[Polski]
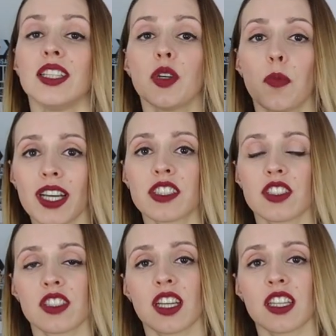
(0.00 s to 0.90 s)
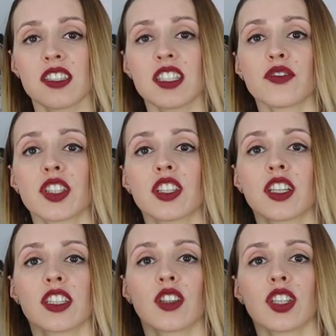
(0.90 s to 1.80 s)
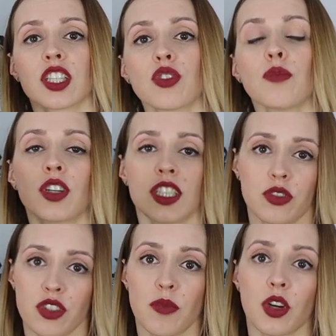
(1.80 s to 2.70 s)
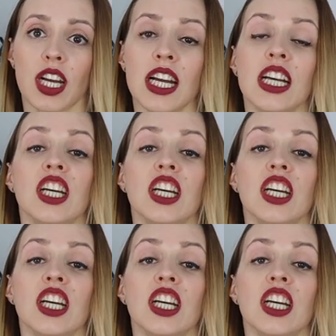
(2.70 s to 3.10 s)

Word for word: nie patrzeć na jedzenie w takich kategoriach to mogę, to nie mogę,